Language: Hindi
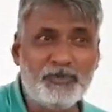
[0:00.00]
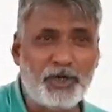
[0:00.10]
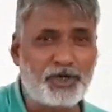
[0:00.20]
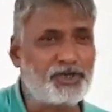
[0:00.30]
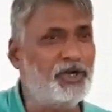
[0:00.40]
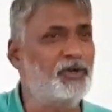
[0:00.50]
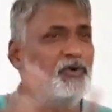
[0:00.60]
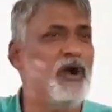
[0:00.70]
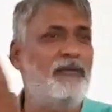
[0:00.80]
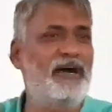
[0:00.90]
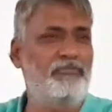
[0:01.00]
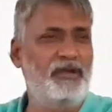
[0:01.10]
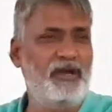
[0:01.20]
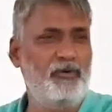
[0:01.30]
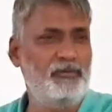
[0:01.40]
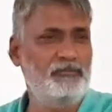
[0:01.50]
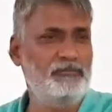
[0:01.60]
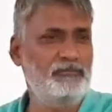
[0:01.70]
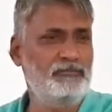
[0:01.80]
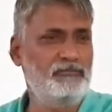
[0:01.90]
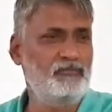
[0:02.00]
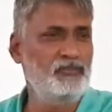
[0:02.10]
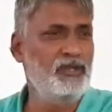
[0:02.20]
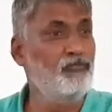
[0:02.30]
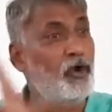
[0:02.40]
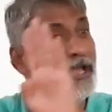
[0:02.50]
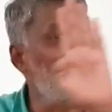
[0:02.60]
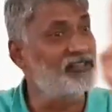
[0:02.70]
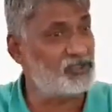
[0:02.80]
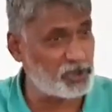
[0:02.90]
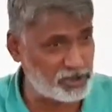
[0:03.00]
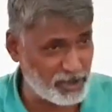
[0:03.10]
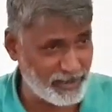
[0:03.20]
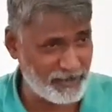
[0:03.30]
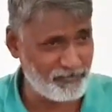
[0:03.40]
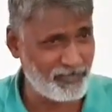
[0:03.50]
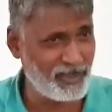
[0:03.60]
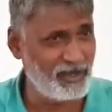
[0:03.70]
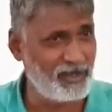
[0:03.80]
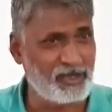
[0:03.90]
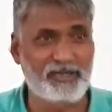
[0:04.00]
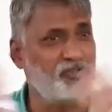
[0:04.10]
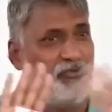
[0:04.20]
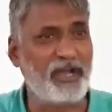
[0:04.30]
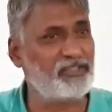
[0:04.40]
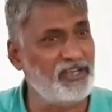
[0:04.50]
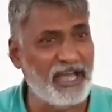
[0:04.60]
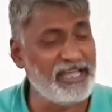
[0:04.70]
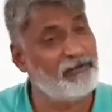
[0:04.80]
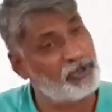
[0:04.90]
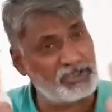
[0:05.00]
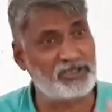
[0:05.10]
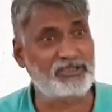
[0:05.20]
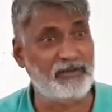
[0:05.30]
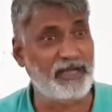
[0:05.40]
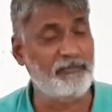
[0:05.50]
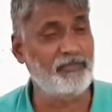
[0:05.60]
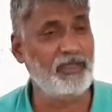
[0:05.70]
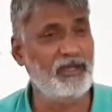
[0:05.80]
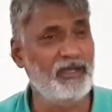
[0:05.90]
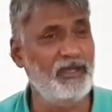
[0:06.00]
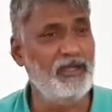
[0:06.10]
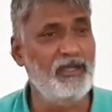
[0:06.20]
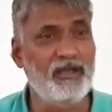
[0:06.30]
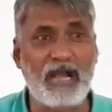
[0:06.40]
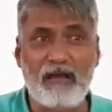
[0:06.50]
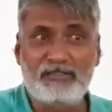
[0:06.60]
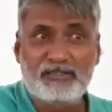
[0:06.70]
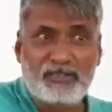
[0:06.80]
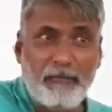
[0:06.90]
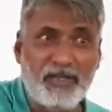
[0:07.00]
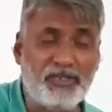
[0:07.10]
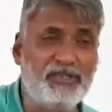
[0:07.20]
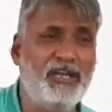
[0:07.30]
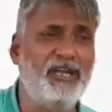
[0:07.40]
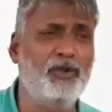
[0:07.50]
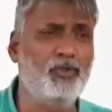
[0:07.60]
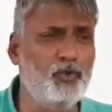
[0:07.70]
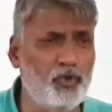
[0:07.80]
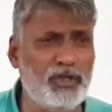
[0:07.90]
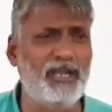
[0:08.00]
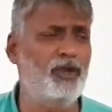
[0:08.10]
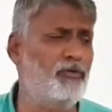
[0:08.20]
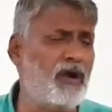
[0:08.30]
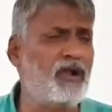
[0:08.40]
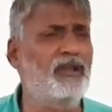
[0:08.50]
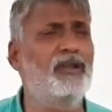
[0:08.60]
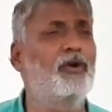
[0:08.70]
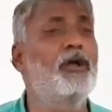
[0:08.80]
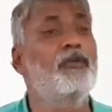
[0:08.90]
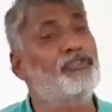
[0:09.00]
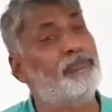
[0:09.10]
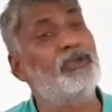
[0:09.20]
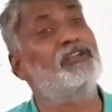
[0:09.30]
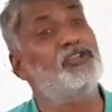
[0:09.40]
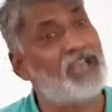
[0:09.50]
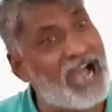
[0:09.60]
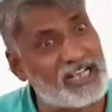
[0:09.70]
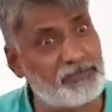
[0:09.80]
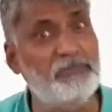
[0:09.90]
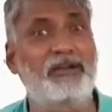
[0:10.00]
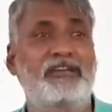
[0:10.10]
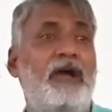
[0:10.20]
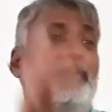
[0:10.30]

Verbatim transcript: और शहरों को आबाद बनाओ वही कंस सिस्टम है कंस व्यक्ति नहीं है वो सिस्टम है गांव से सभी चीज़ें ले लो दूध ले लो मक्खन ले लो तब तक कि छाछ भी मट्ठा